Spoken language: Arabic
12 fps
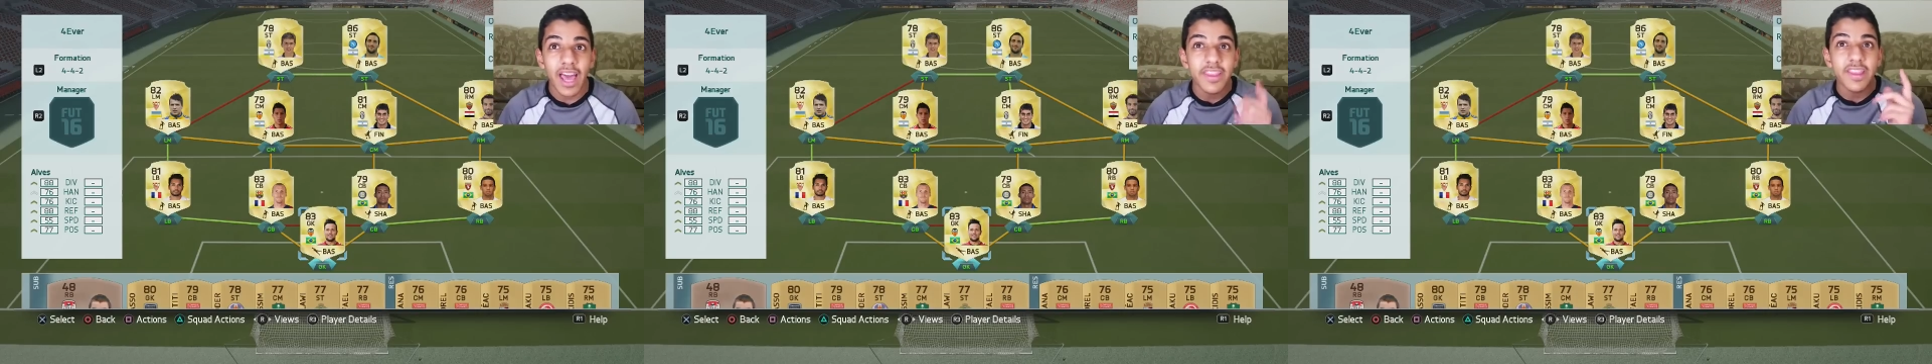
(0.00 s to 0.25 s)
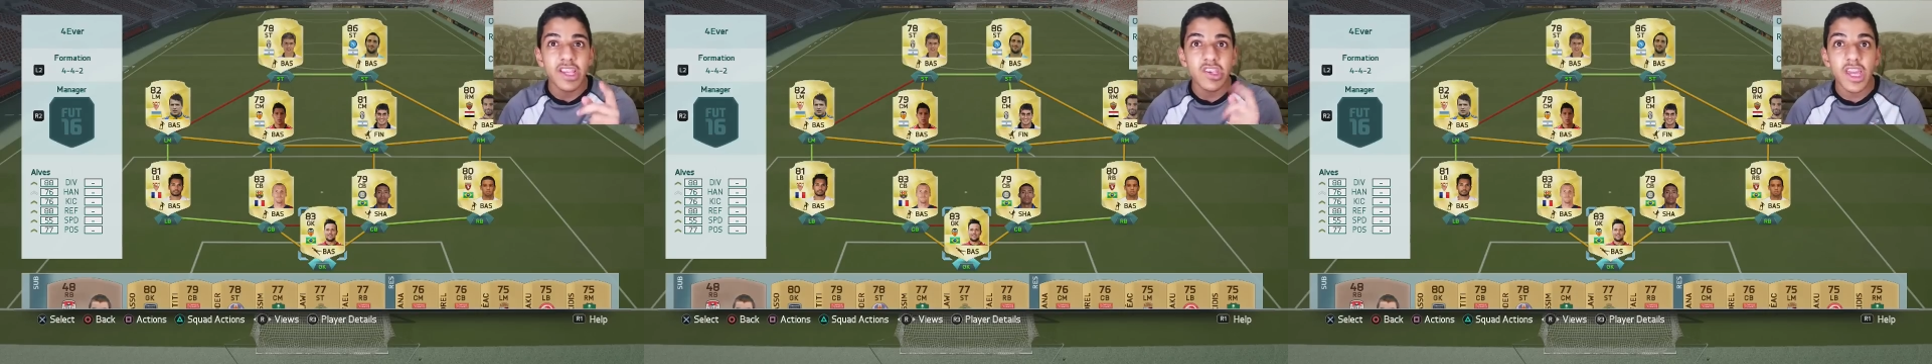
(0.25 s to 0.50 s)

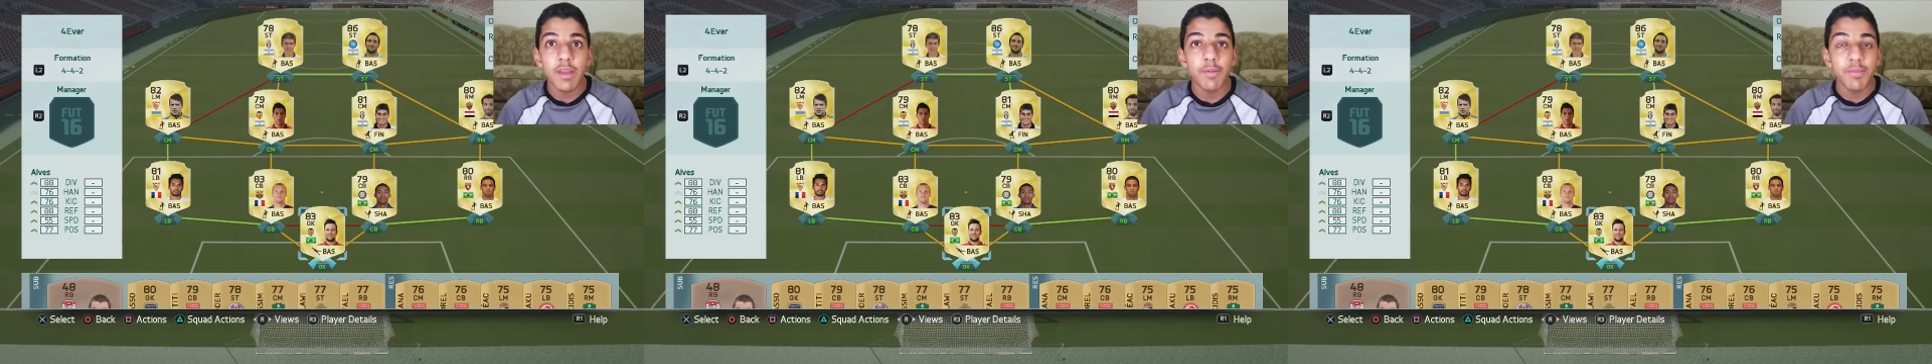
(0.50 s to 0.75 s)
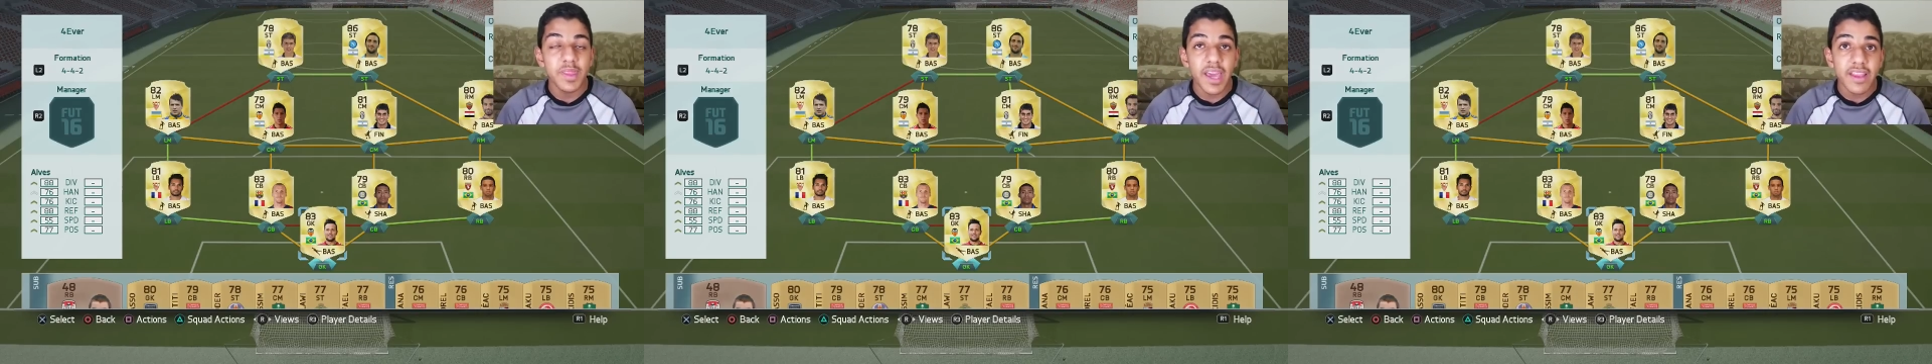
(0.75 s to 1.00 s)
هذه التشكيله
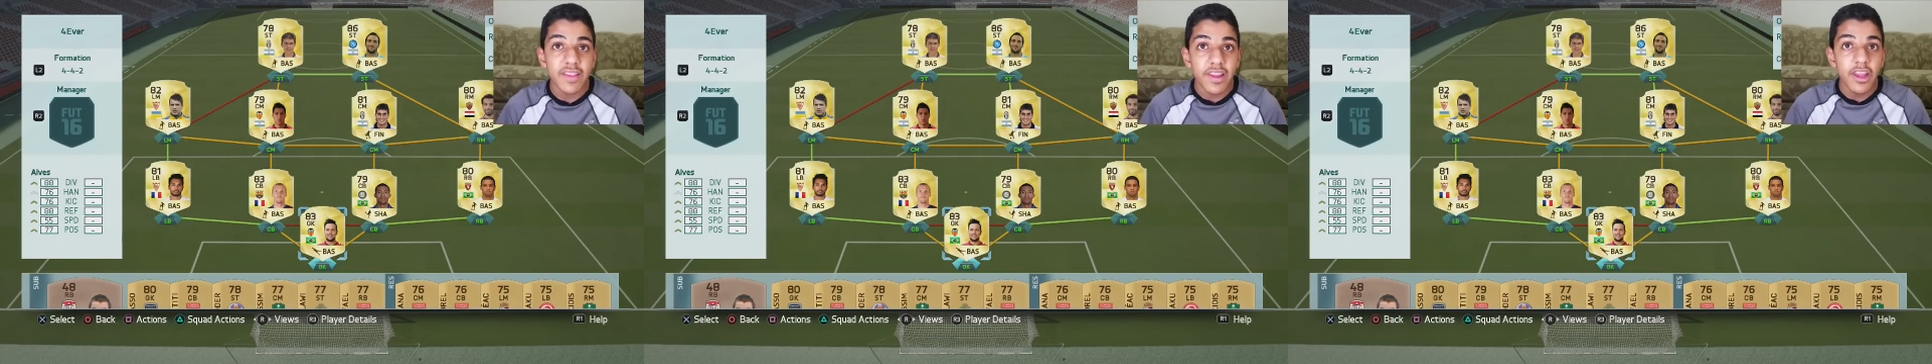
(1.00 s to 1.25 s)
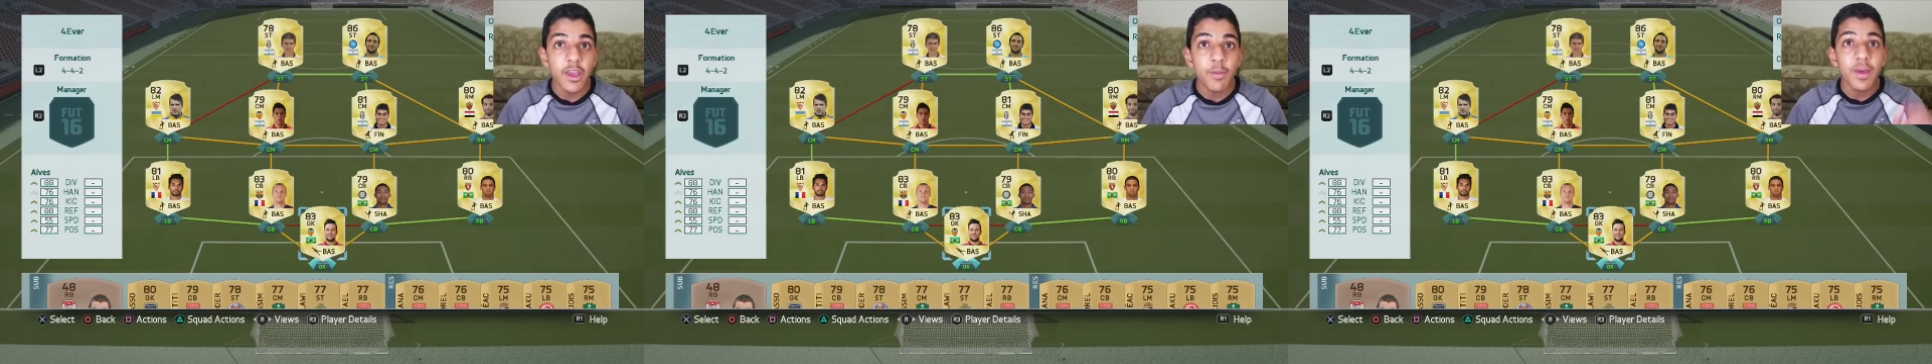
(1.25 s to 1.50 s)
من بدايه
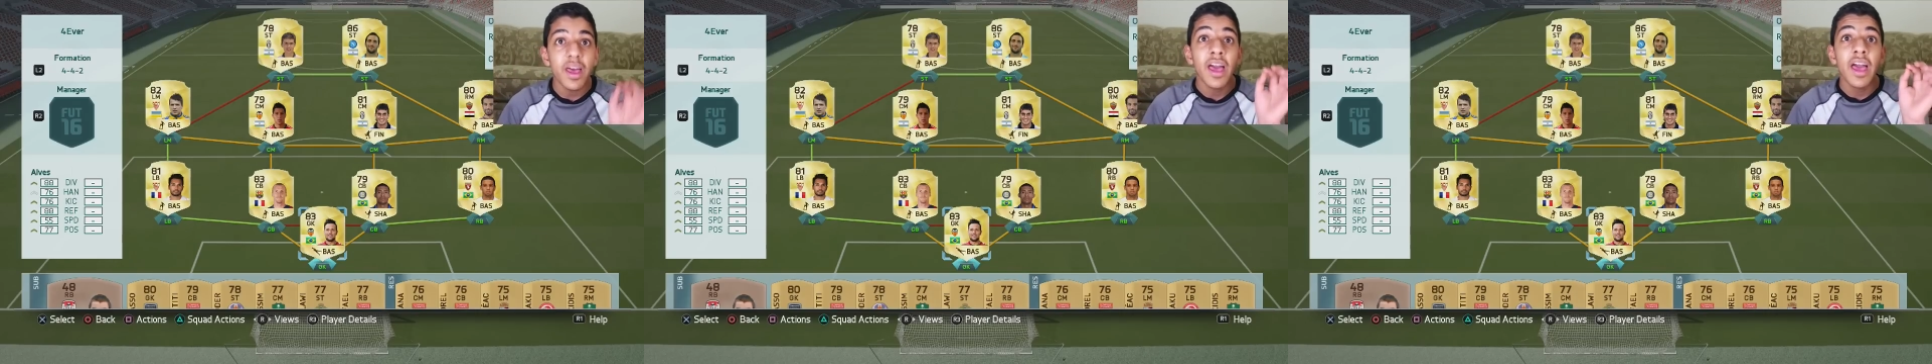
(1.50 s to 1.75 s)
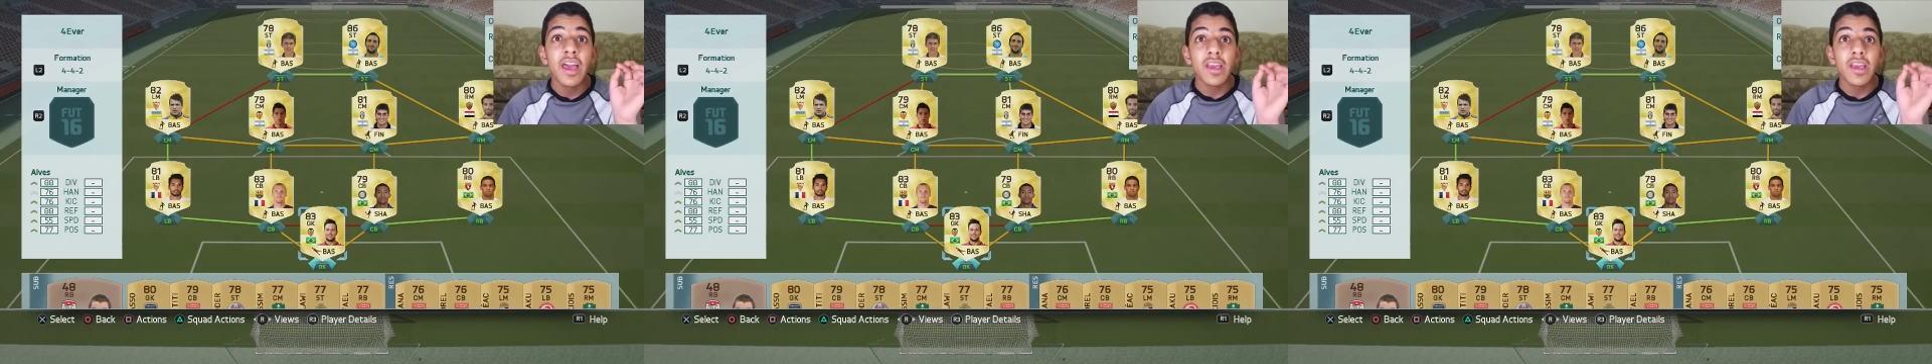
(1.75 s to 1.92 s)
اللعبه